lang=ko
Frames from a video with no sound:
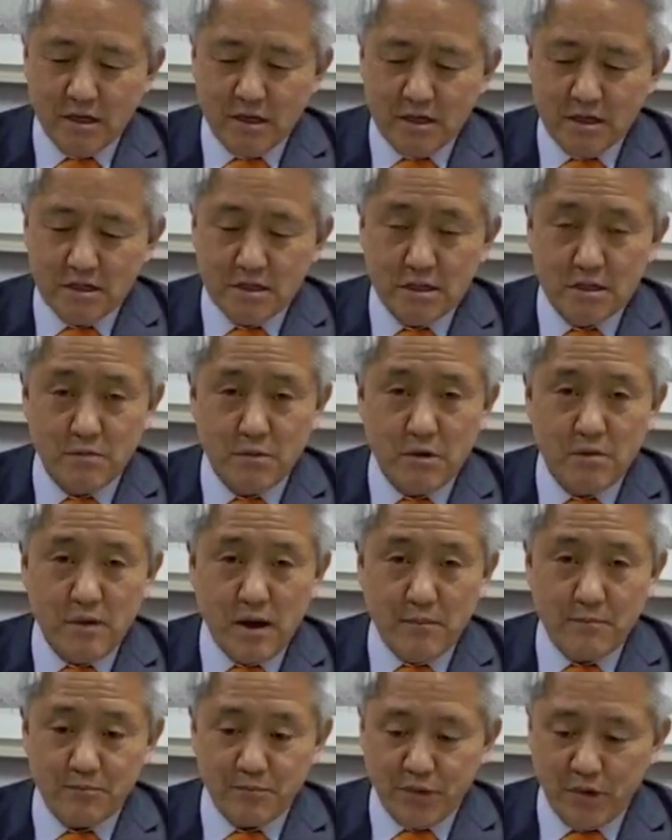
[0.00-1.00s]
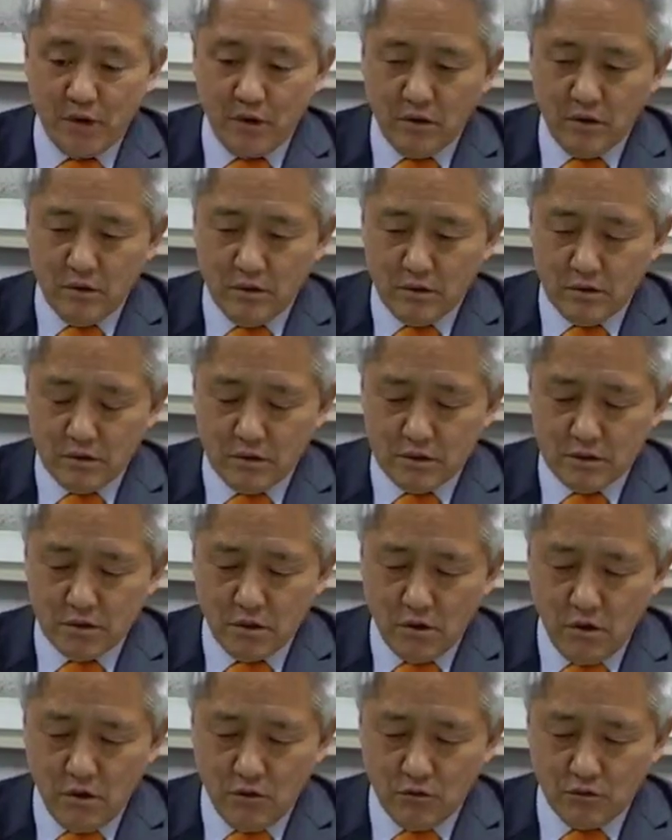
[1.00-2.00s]
12만 평
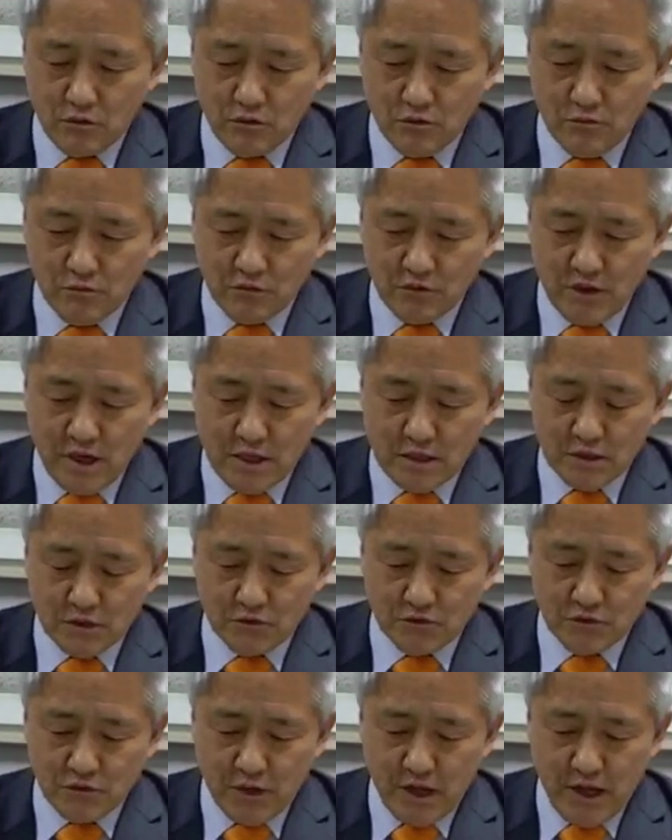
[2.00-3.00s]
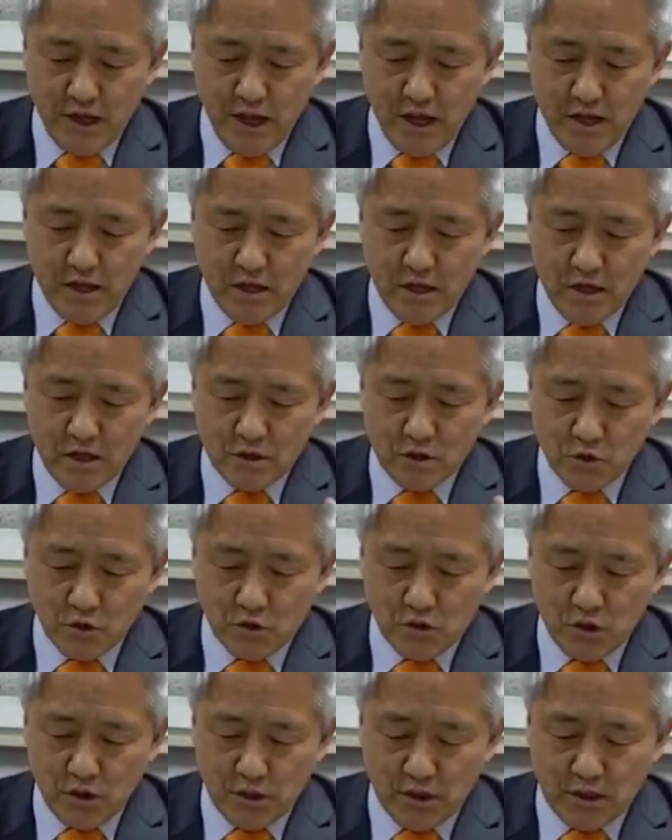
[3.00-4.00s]
서구중 문화지구 내
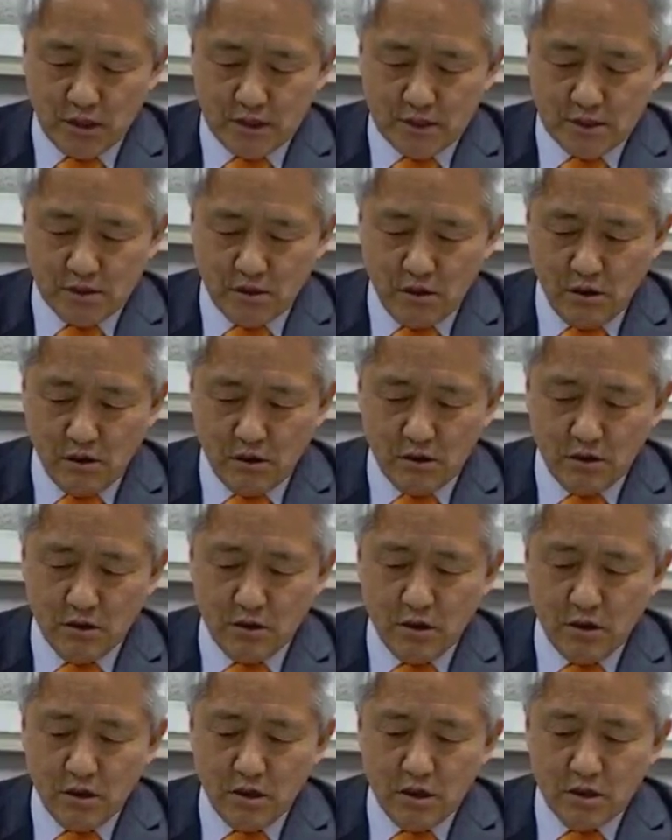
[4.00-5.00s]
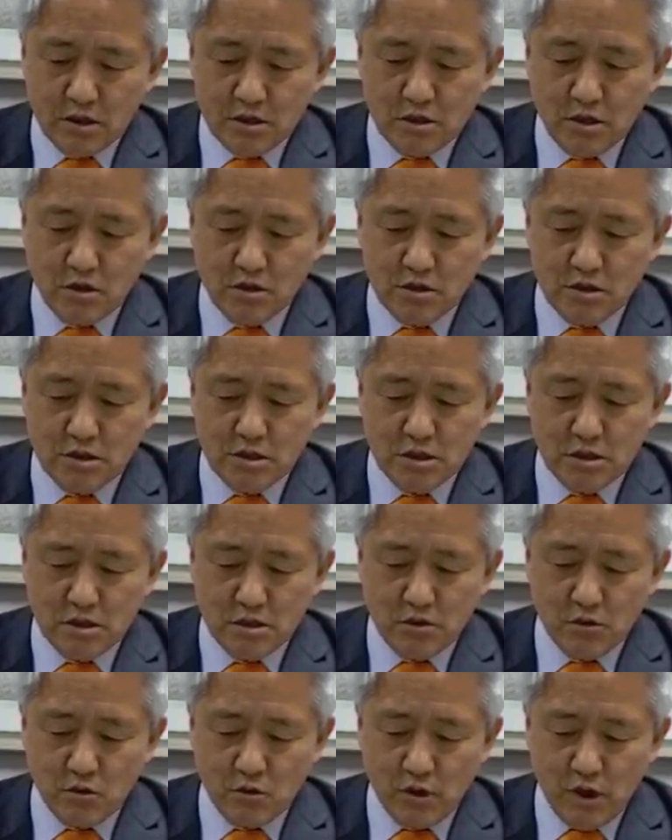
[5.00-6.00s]
조성이 돼서 전시
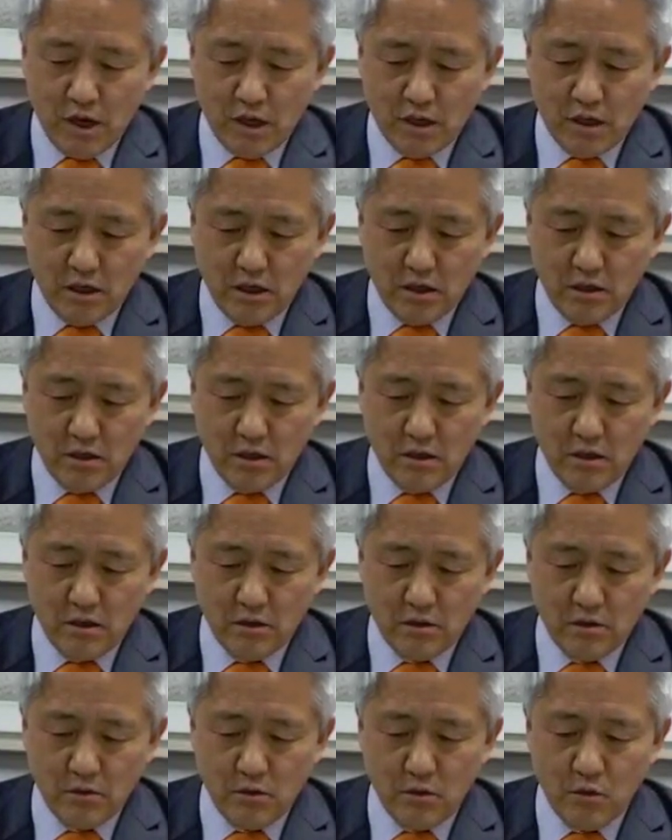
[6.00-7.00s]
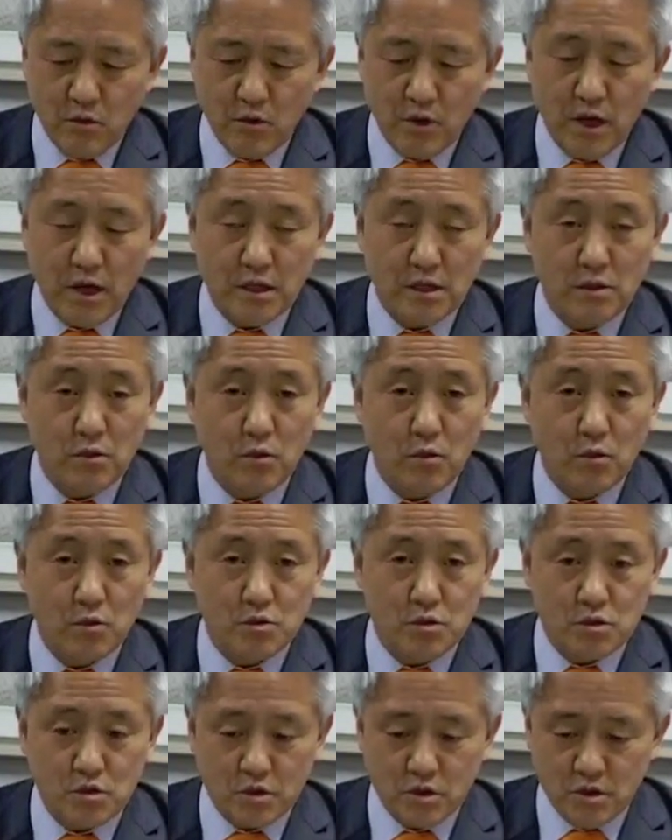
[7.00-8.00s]
공간이 공간이
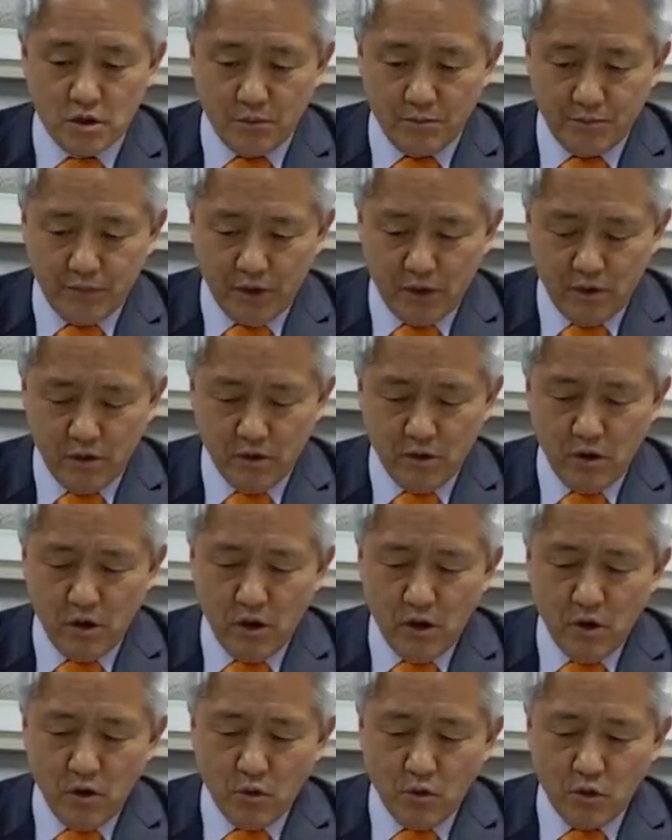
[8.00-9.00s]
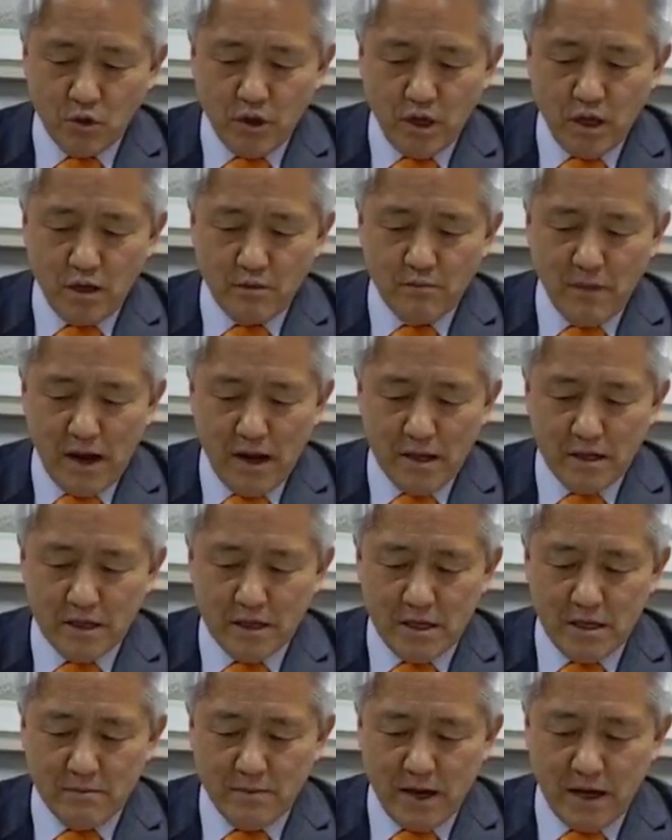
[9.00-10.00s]
5천여 평 올해 말
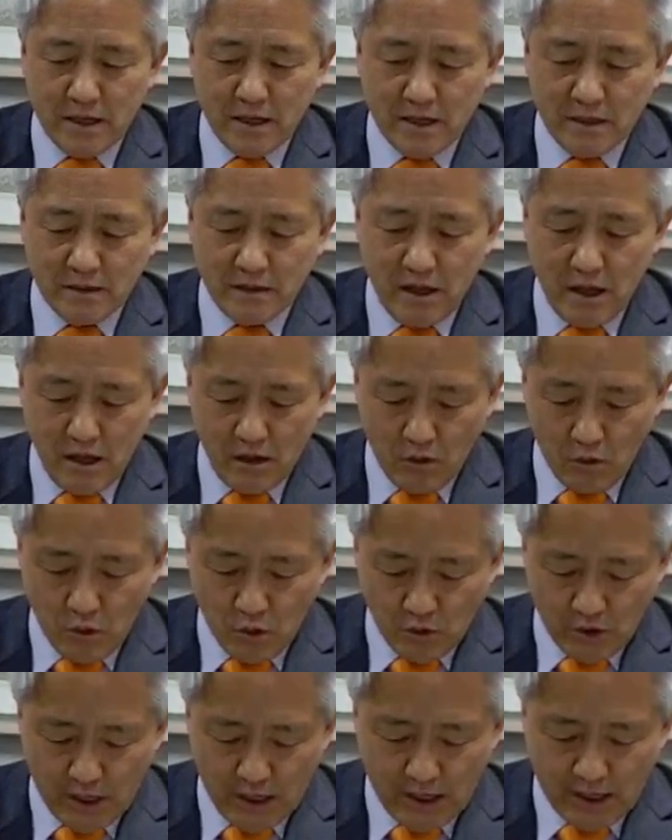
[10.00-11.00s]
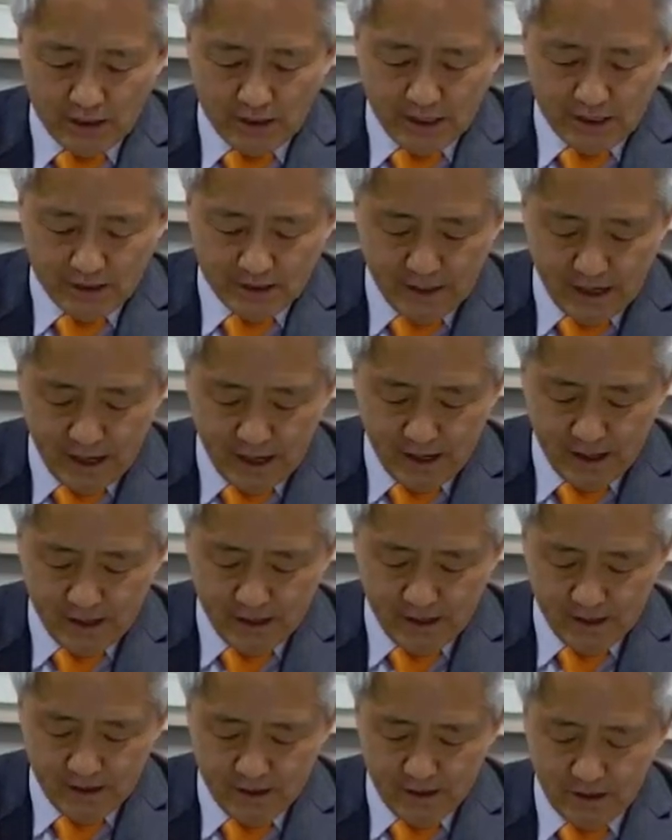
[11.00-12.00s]
일반한테 공개가 된다
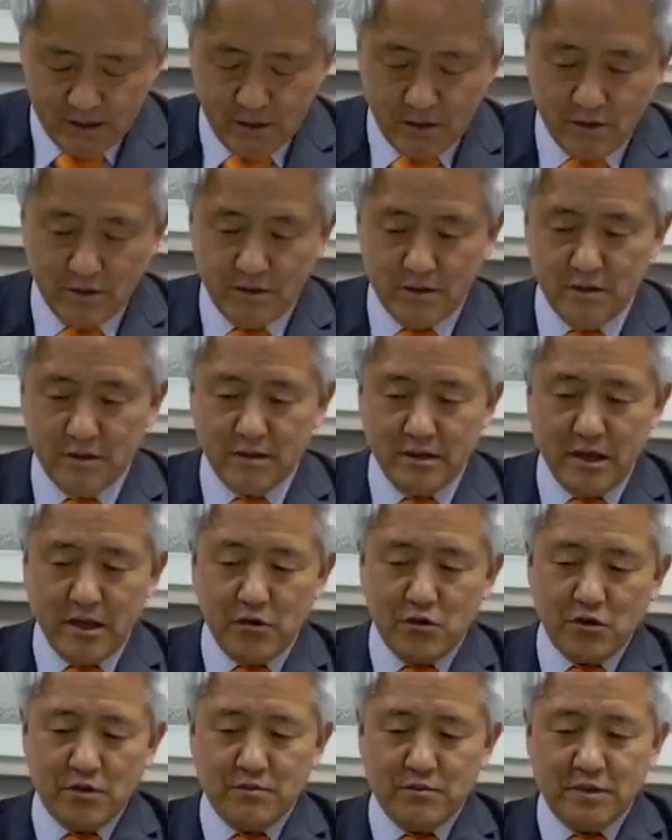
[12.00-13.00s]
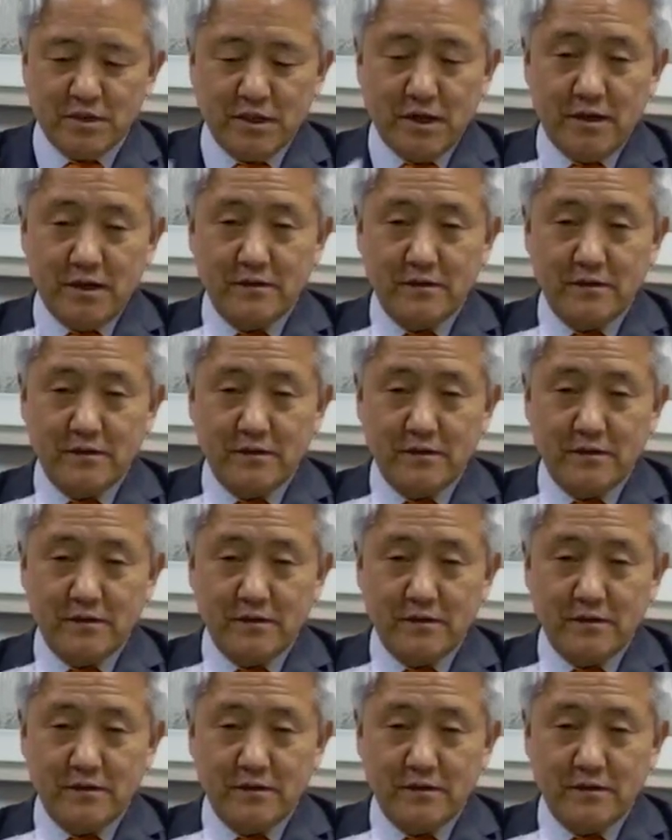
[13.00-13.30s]
이런 내용입니다.